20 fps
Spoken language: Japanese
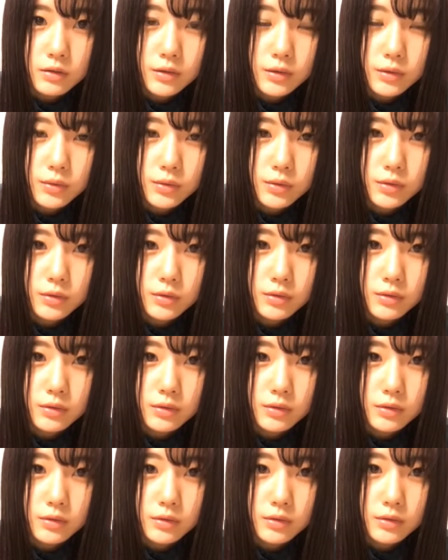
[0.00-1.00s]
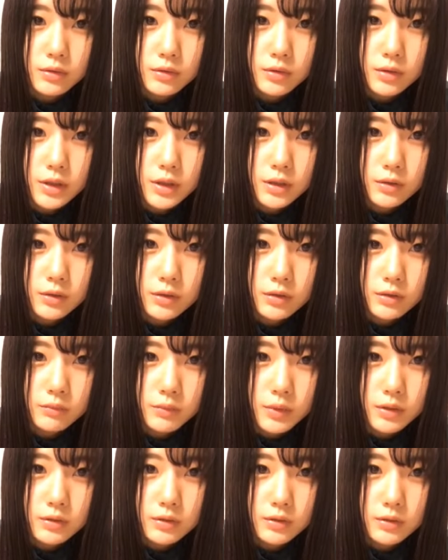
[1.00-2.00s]
どういうこと時々止
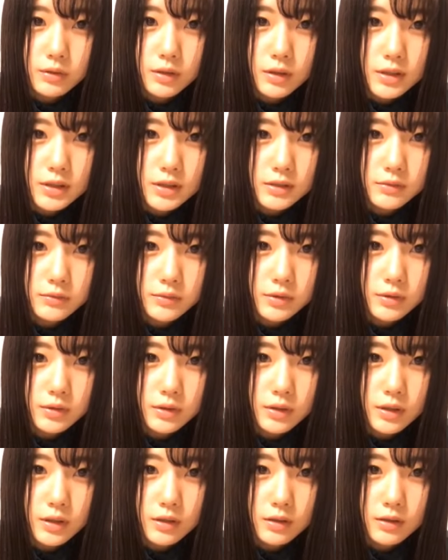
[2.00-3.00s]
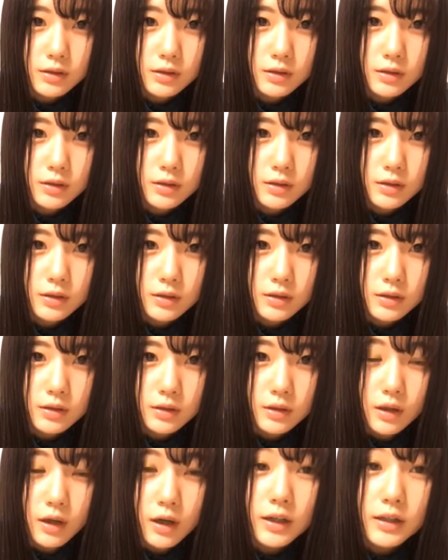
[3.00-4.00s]
まる過失戻った
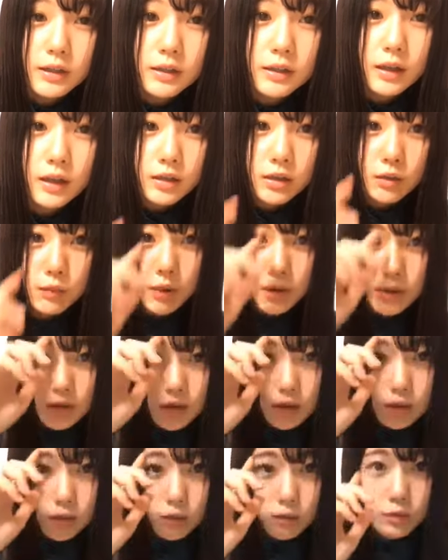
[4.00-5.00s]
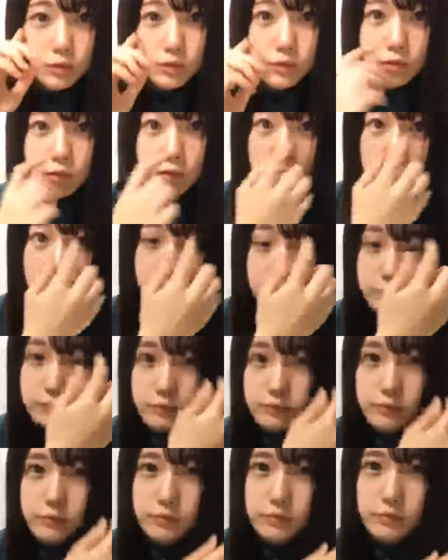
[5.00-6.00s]
あ一回止まったの
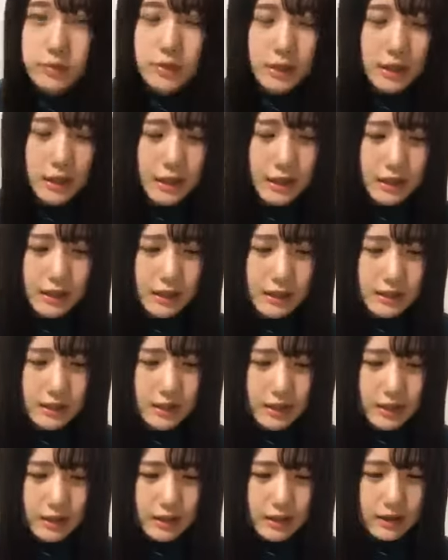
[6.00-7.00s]
えー、やだやだ